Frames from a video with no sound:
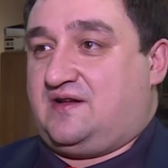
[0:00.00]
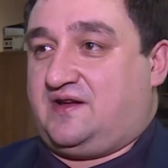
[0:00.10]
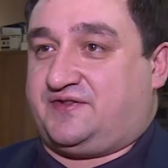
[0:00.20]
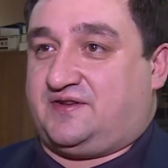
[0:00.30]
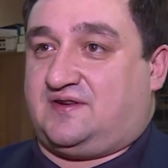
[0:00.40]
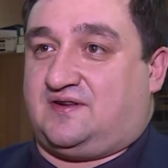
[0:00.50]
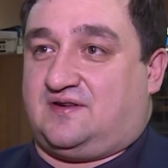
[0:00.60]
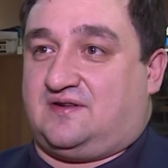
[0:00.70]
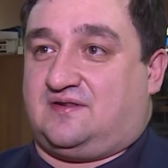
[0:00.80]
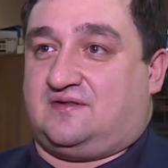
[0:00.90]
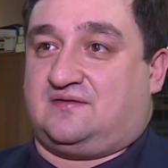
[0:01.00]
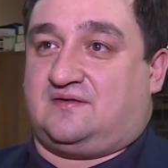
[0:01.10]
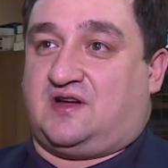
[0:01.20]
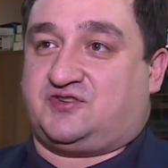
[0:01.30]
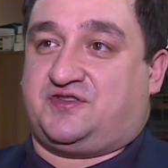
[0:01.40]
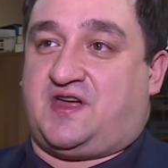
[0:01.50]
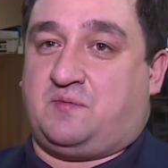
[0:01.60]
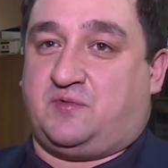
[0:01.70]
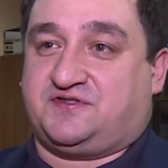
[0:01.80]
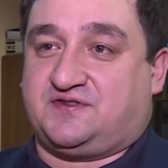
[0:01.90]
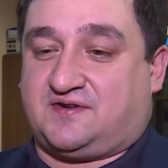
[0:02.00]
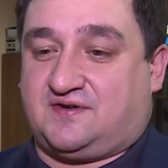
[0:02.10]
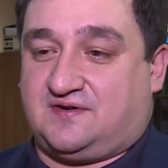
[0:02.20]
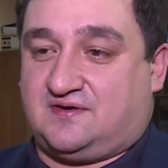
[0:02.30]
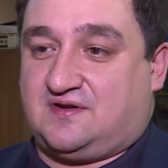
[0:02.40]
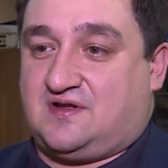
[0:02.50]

это ожидаемый цирк,